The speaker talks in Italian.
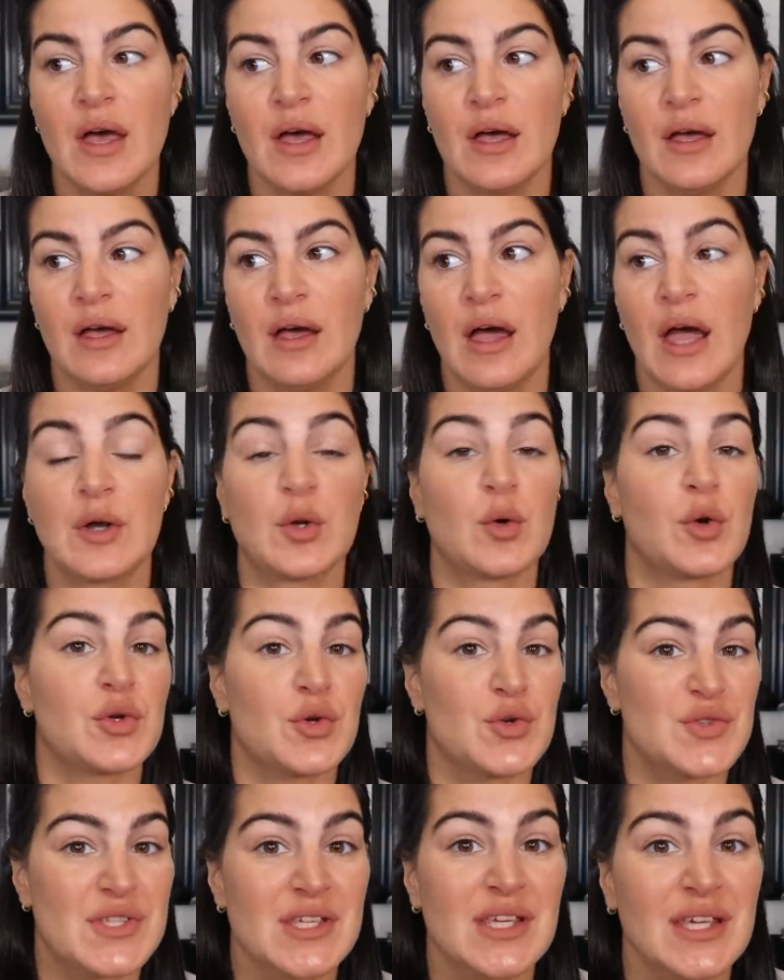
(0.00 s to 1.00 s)
eh,
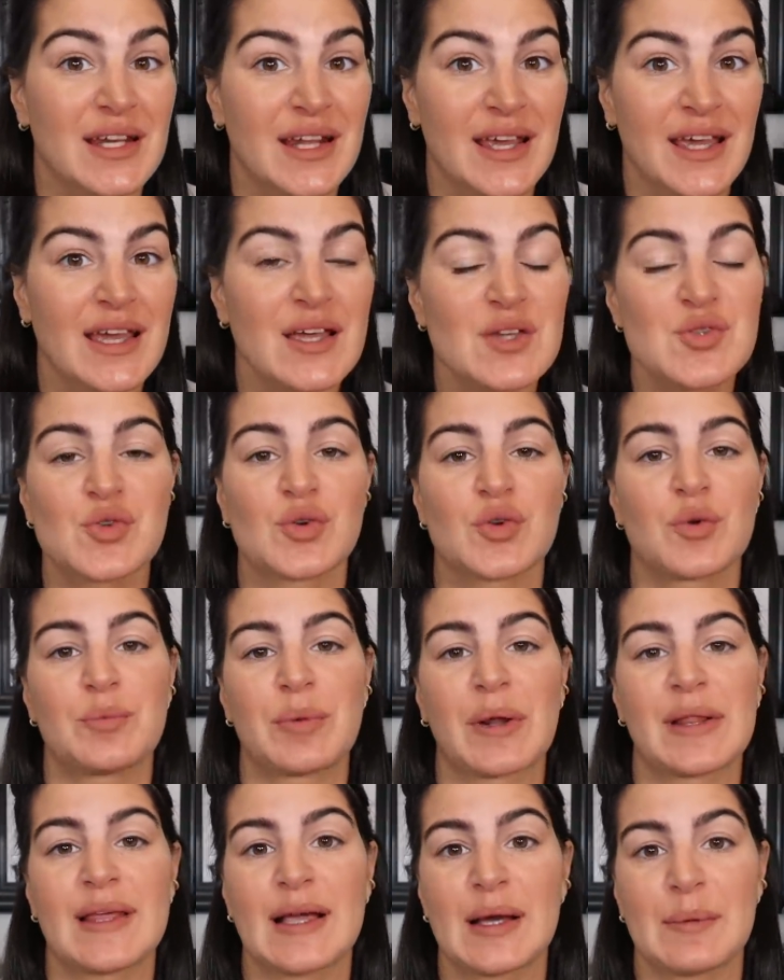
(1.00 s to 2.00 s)
noiosine, sono
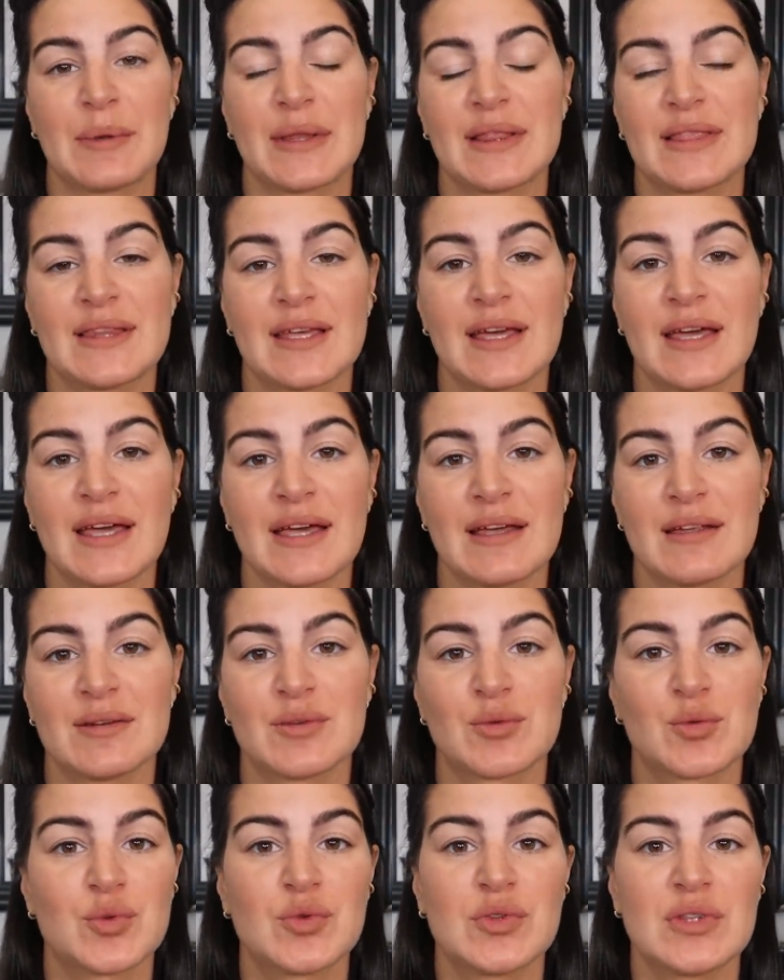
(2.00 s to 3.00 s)

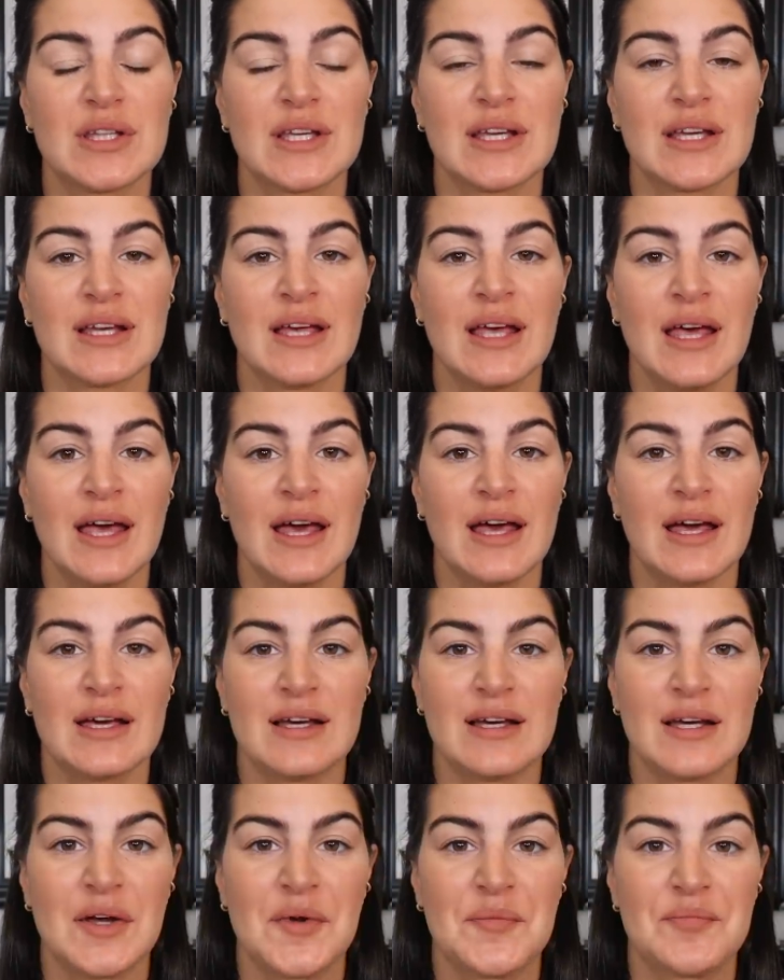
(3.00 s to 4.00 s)
praticamente tutti
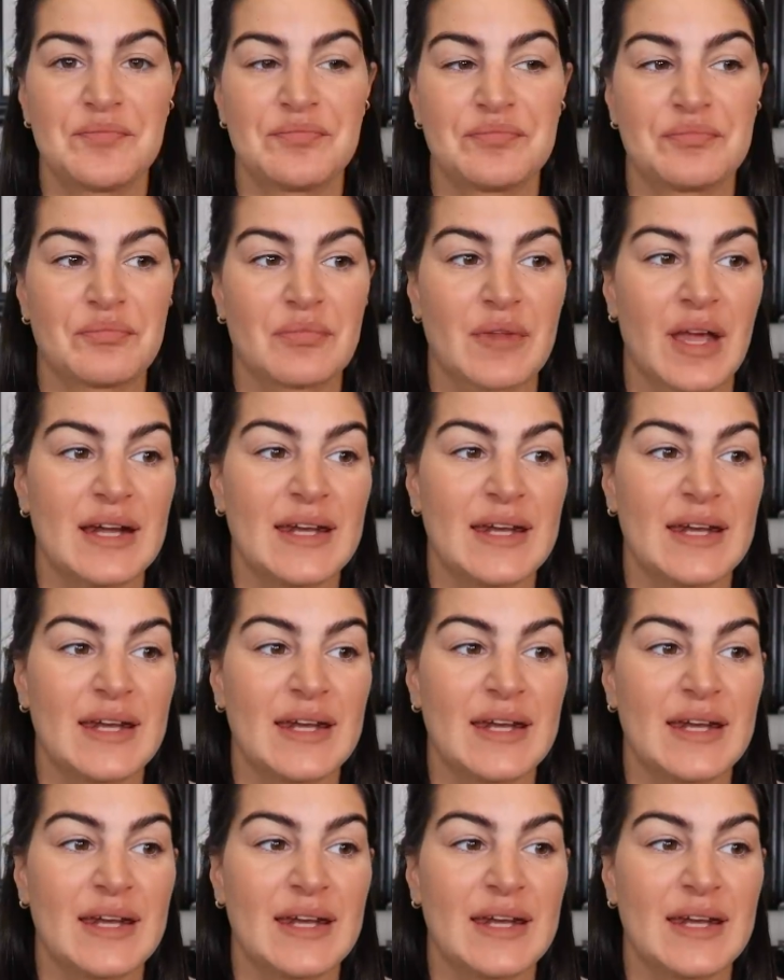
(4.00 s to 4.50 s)
ehm,